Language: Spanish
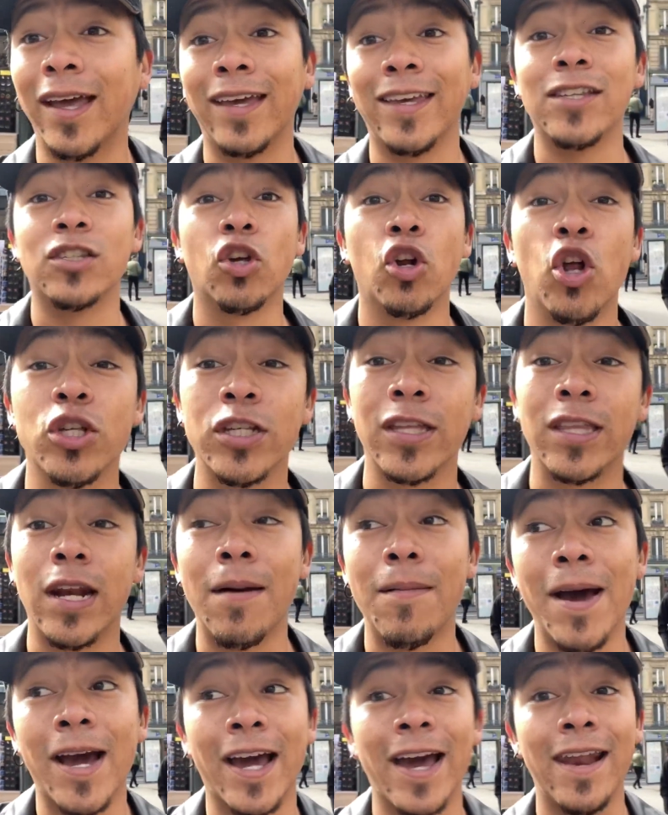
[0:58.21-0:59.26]
aquí solo se
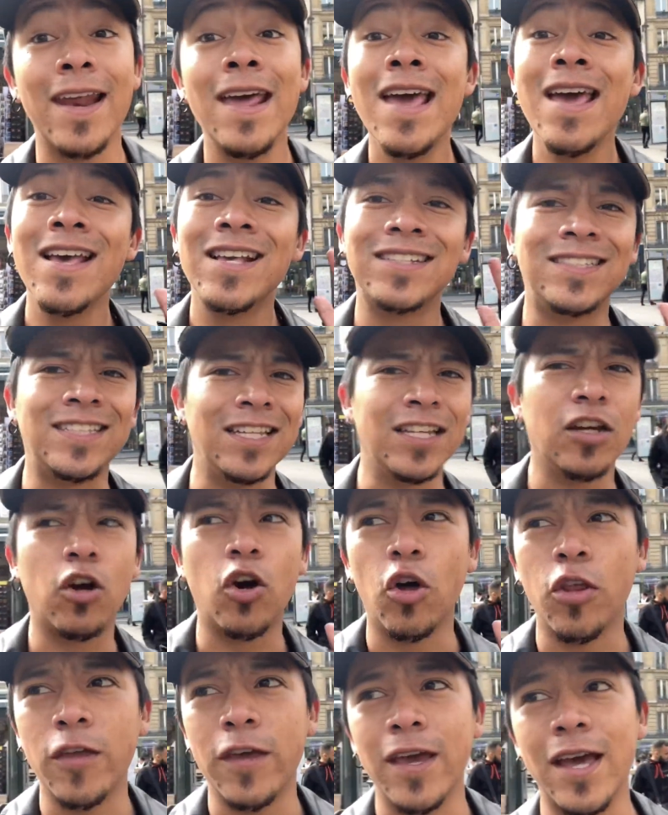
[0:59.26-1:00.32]
trabajan 5
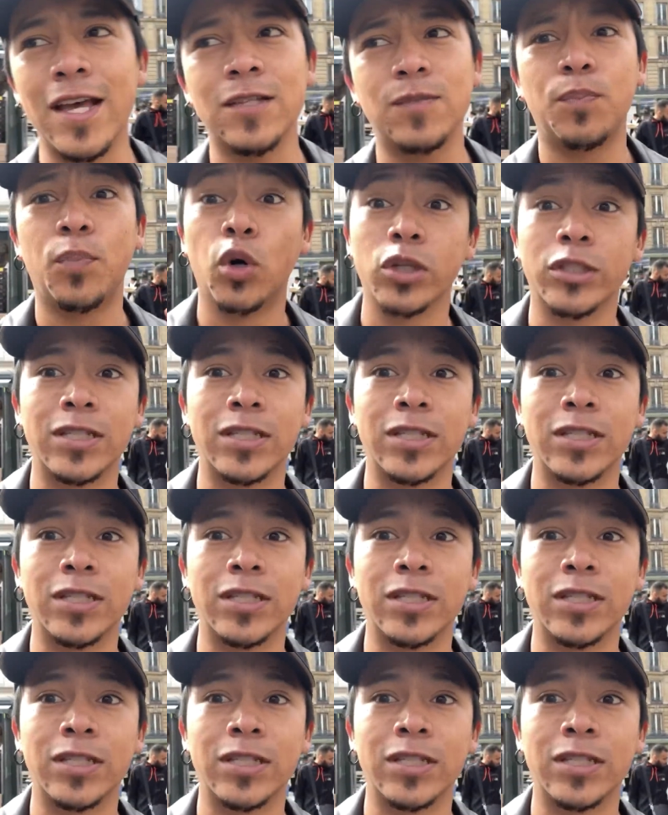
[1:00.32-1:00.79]
días por